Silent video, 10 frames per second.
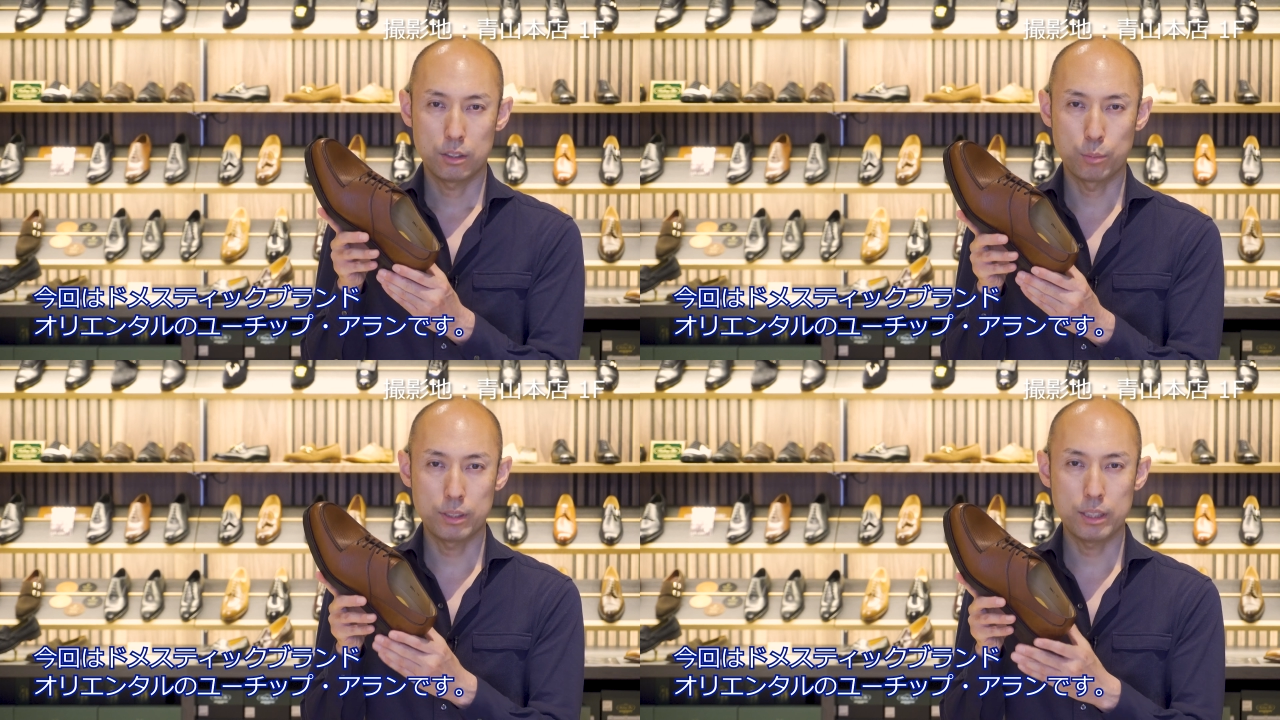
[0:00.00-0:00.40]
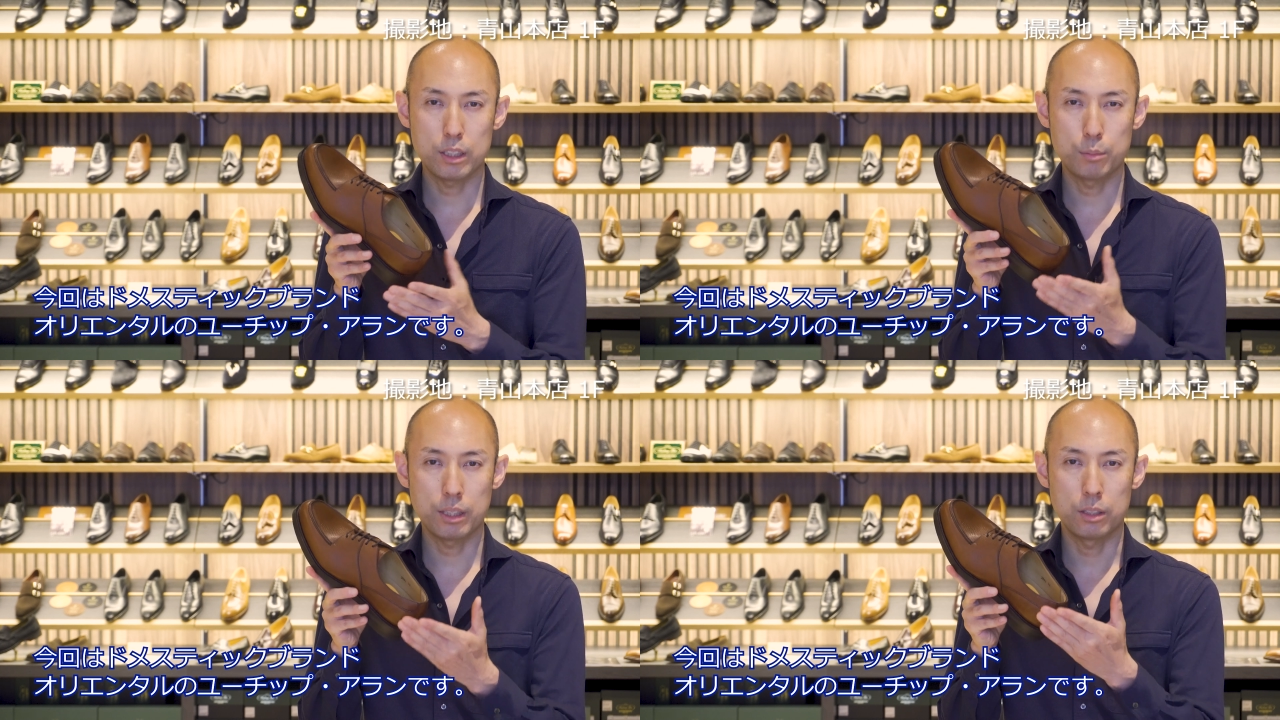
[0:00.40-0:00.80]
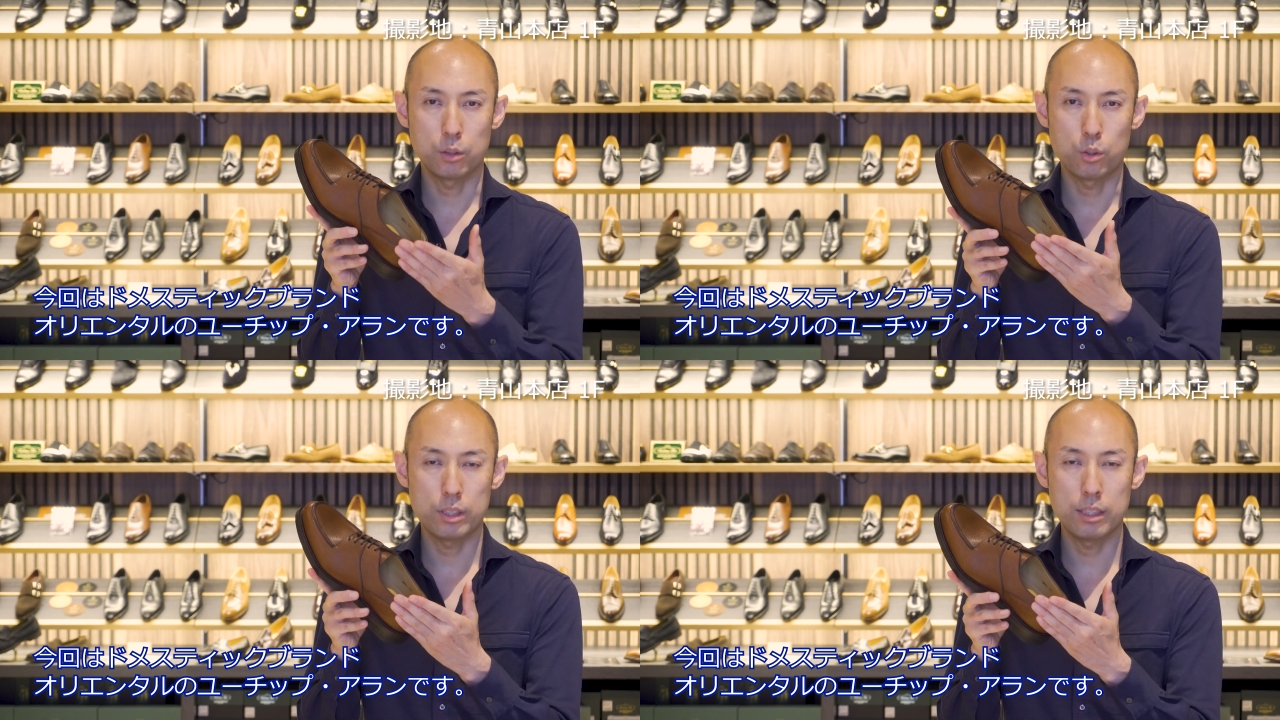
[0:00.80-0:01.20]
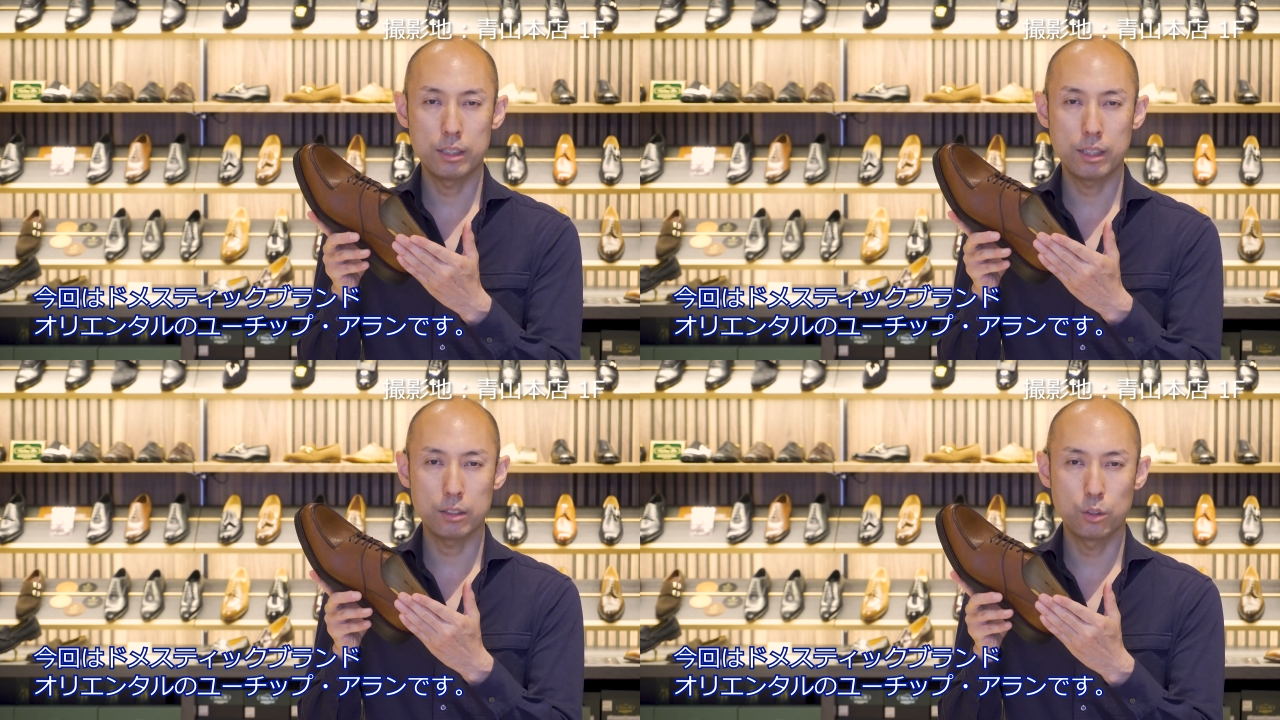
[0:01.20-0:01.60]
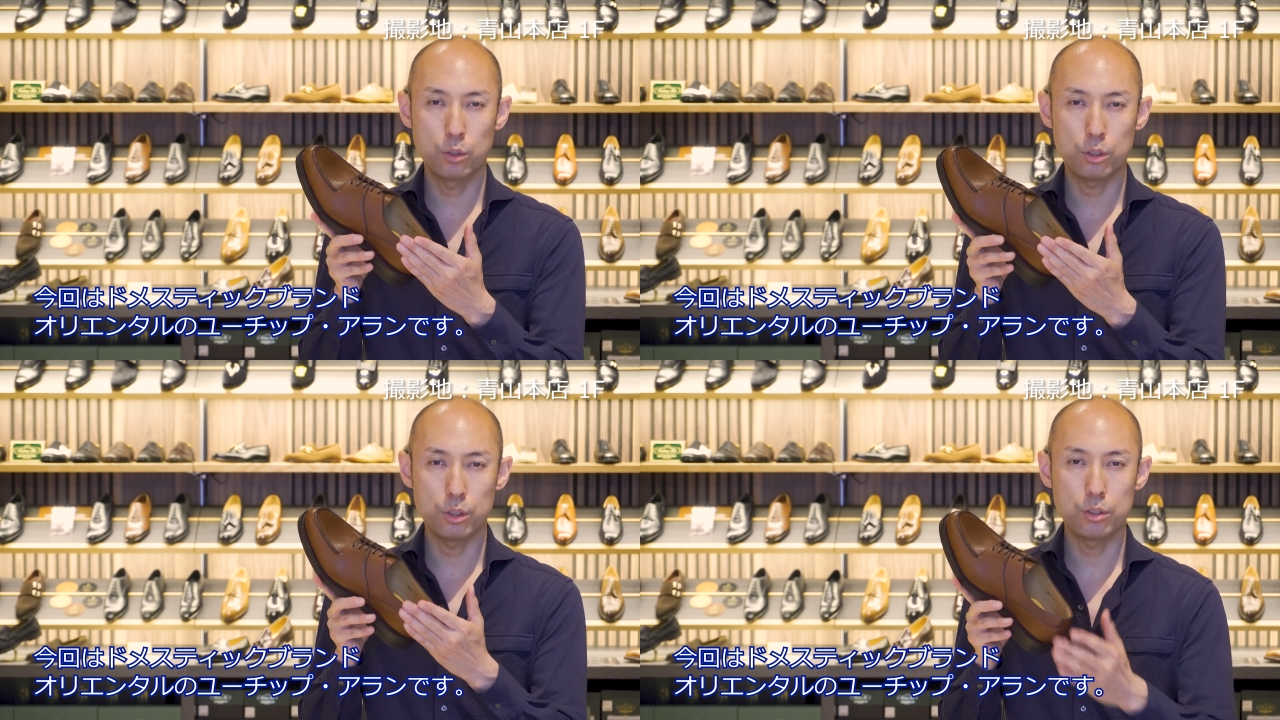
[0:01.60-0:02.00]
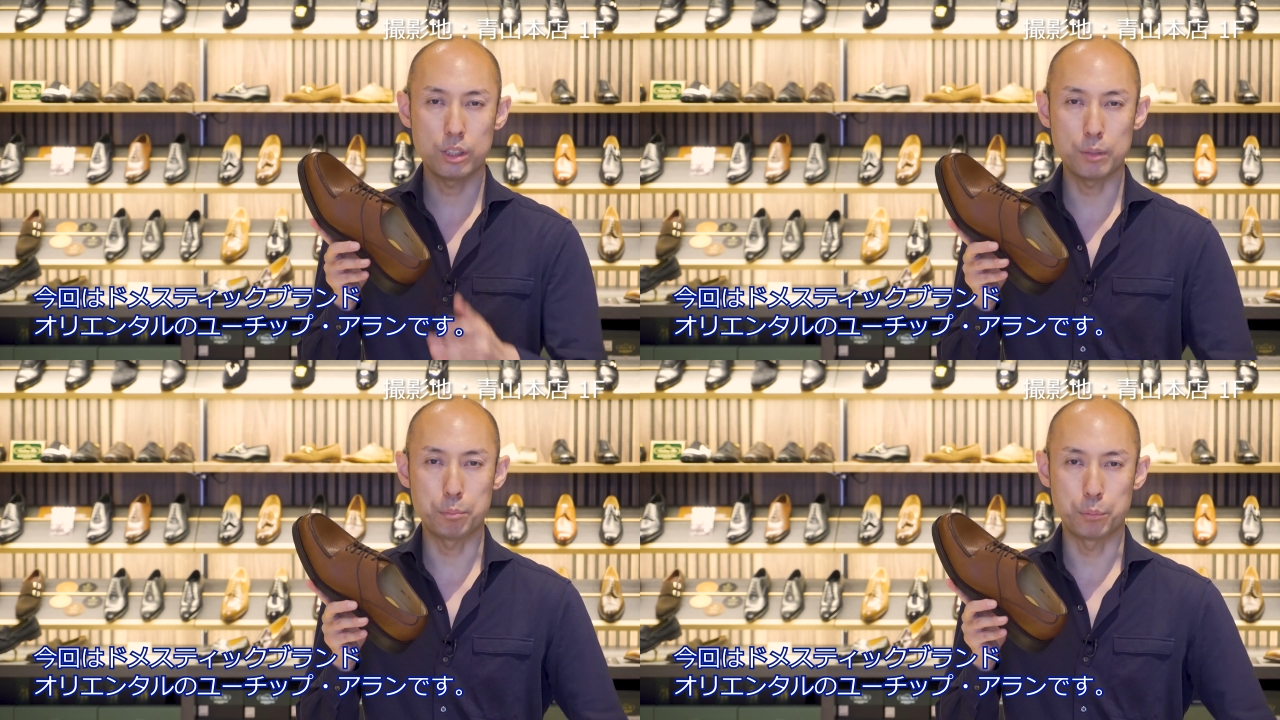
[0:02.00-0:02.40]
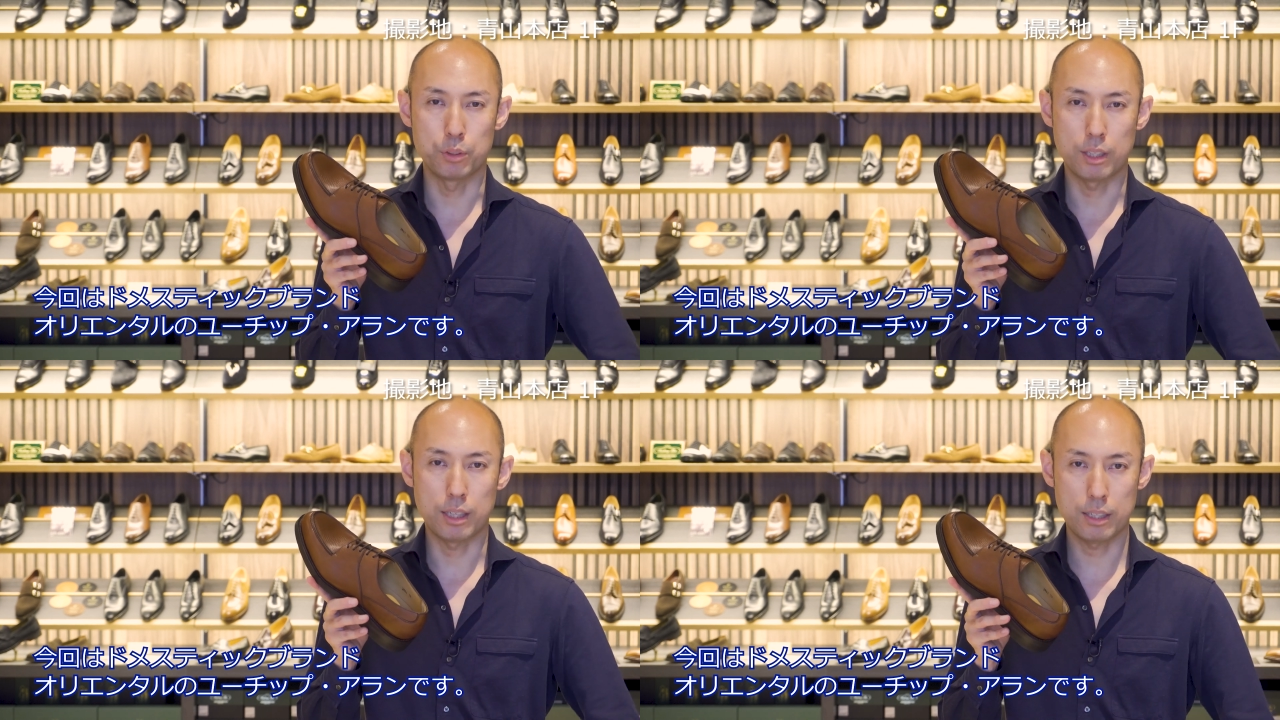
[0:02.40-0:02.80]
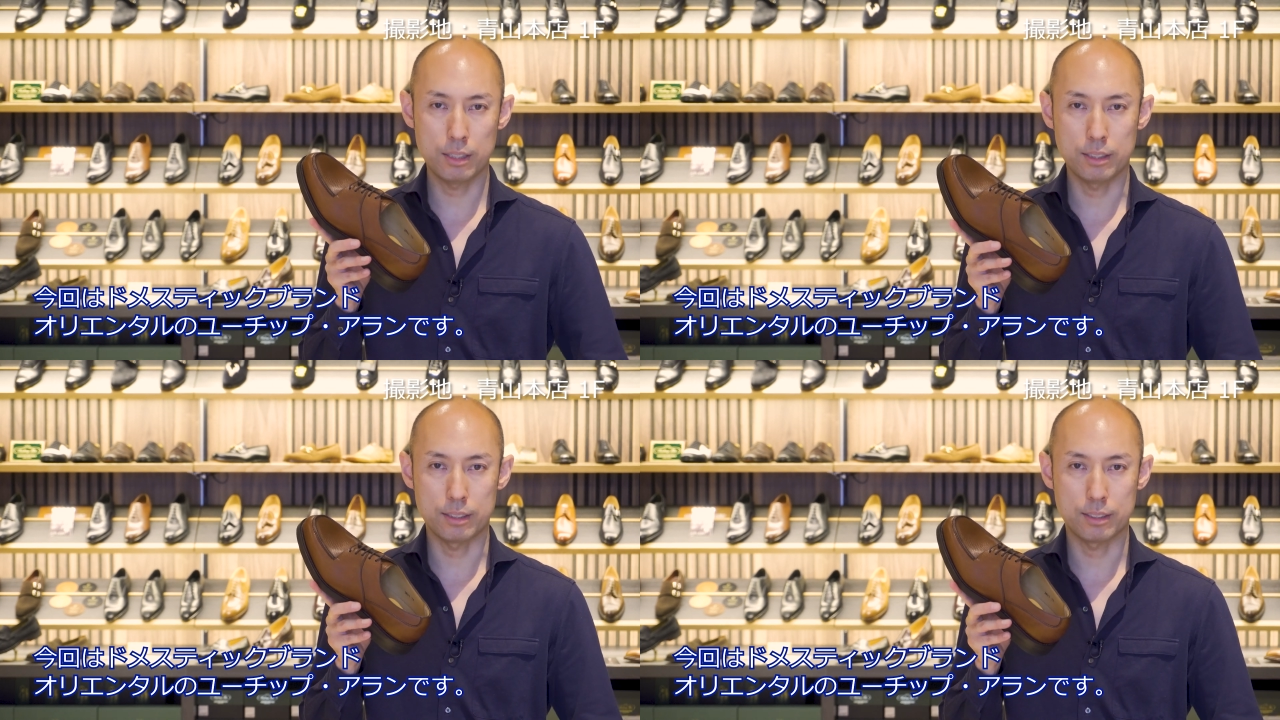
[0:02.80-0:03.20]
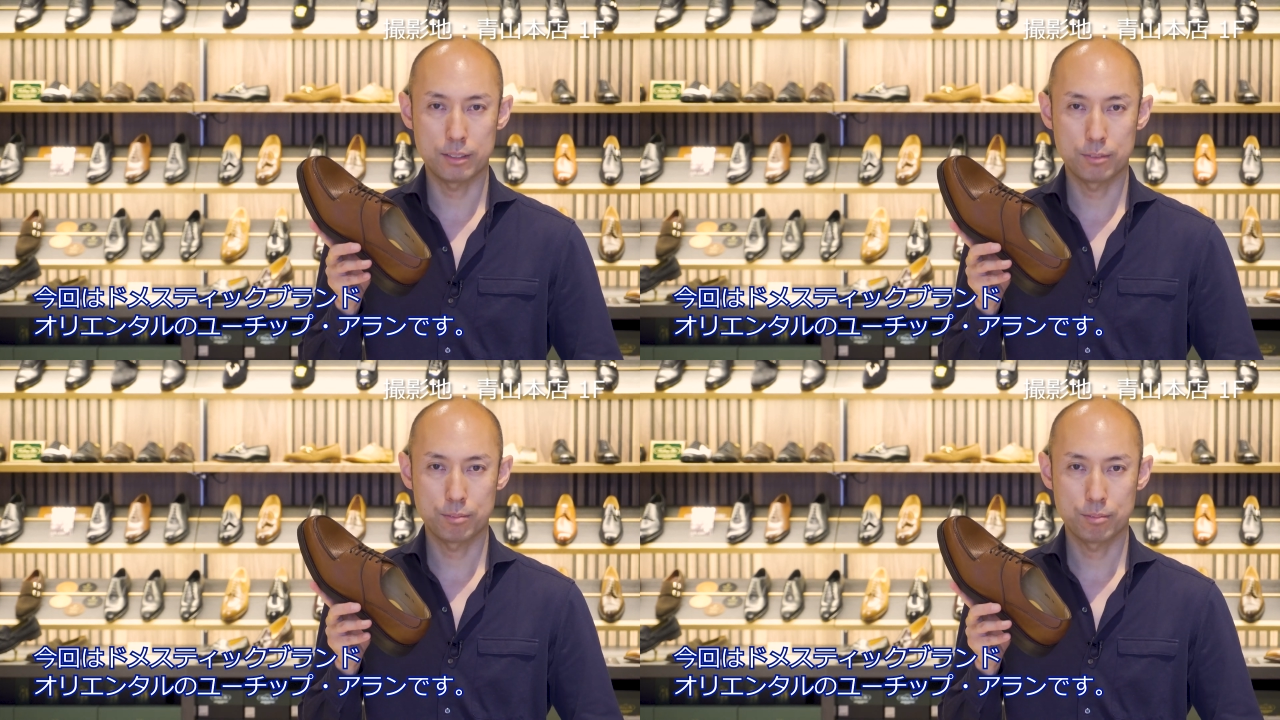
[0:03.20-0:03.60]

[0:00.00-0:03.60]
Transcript: ドメスティックブランドオリエンタルの U-Tip アランです。